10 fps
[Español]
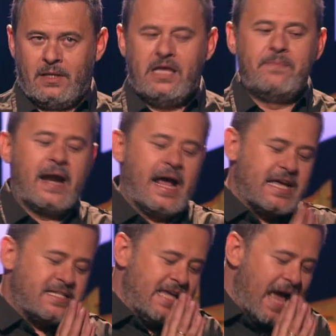Y para que
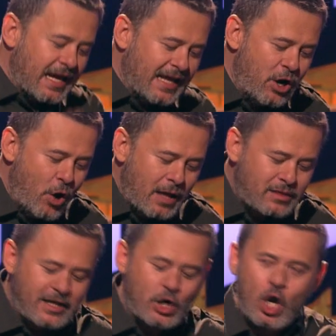si alguien lo
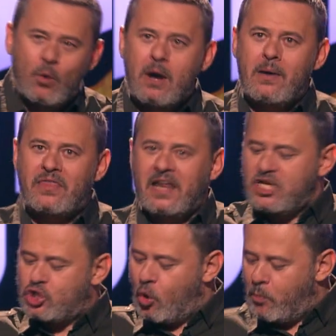hace, no lo vuelva a hacer en
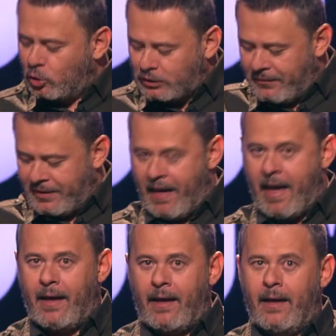su puta vida.
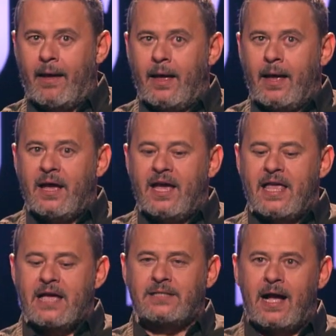Y
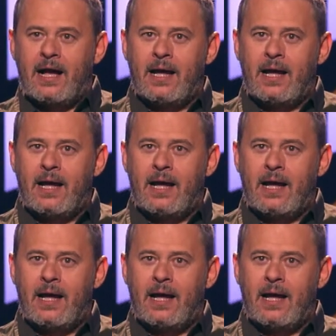ya está.